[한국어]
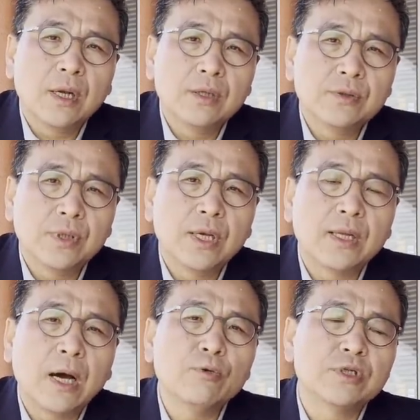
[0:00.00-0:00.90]
최대한
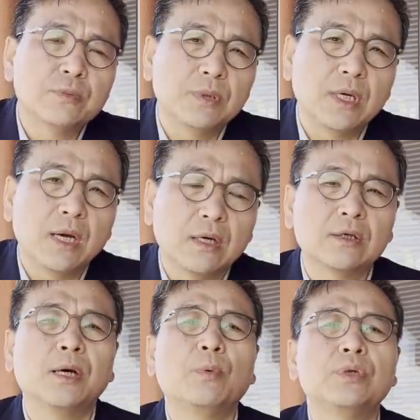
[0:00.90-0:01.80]
하고 있습니다.
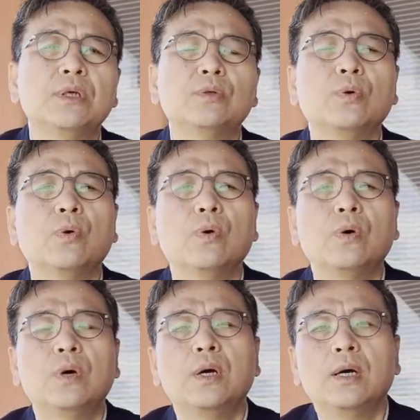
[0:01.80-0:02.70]
그러다 보니 또
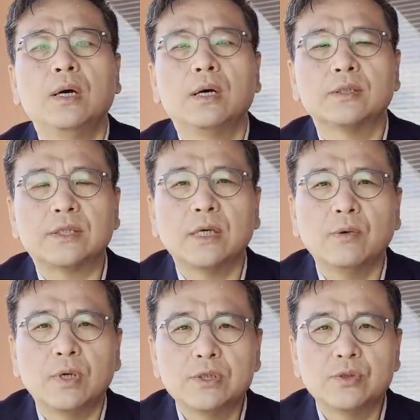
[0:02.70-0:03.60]

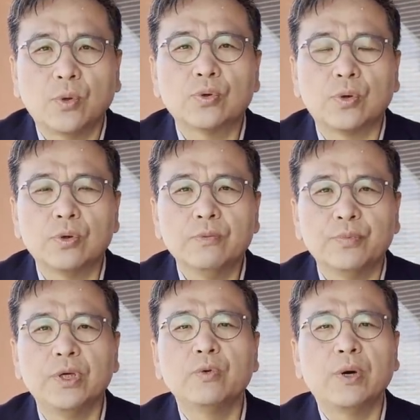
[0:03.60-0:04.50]
사생활적으로는
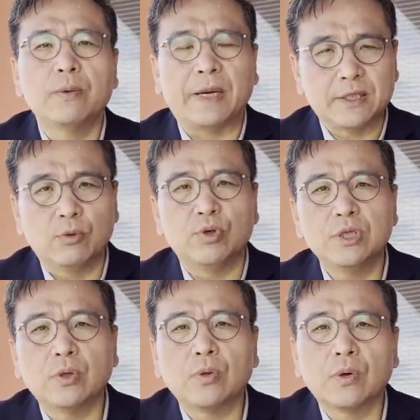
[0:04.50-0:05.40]
부인과의 마찰도
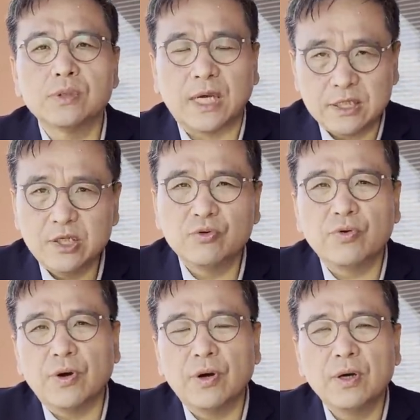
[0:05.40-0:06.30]
있었던 건
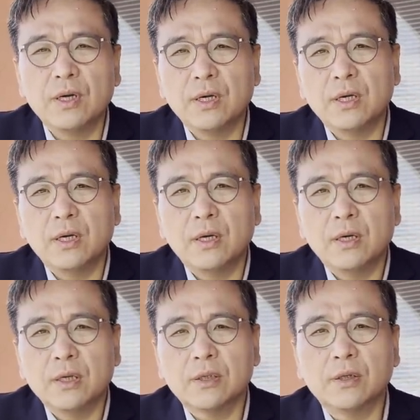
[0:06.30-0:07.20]
사실이고요.
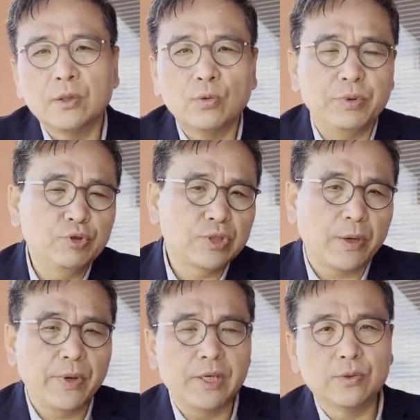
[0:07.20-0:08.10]
그런 게 또 미주
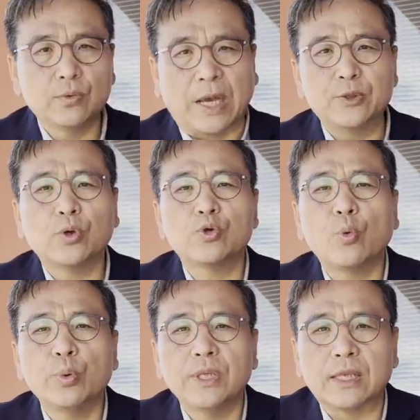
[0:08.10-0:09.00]
사회에서 또 안 좋게
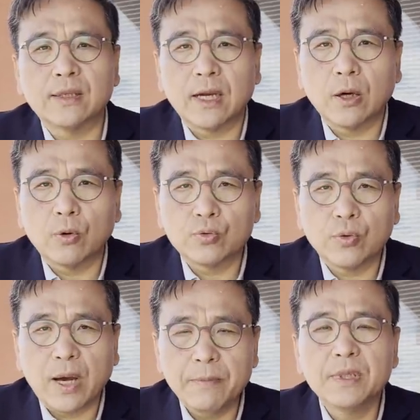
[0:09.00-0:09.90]
소문이 났다고도
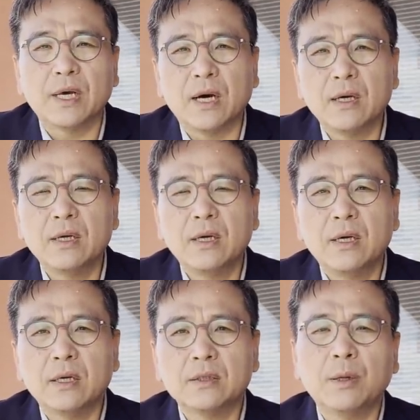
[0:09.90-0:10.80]
합니다.
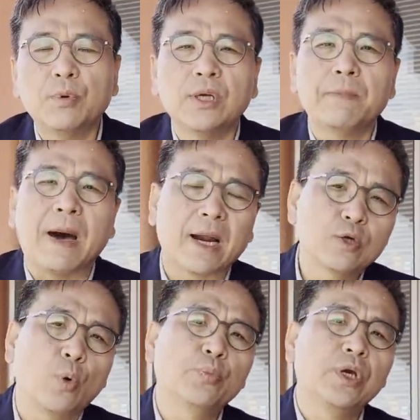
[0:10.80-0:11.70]
그러다 보니까 말을
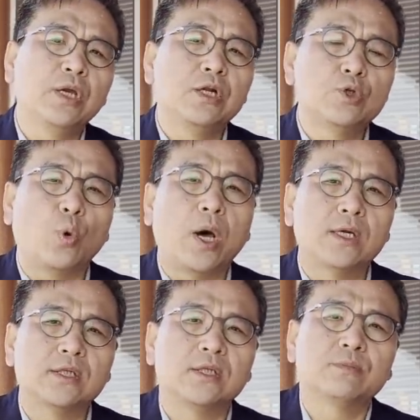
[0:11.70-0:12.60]
옮기기를
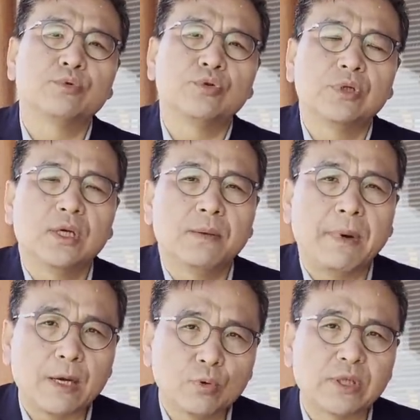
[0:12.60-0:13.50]
좋아하시는 분들이
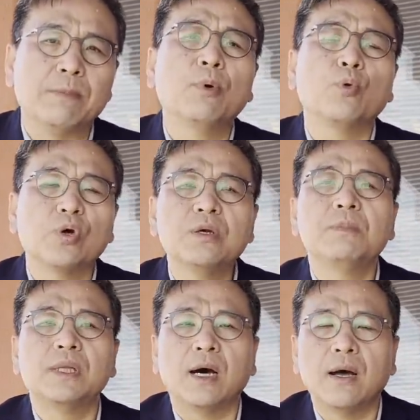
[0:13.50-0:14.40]
말을 잘못
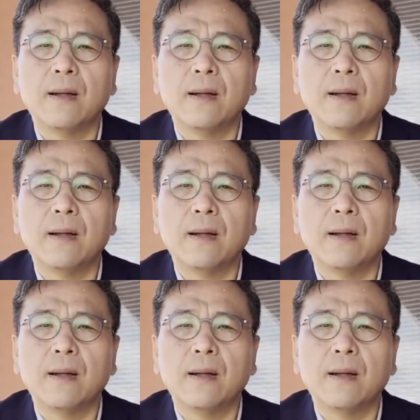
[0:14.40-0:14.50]
옮깁니다.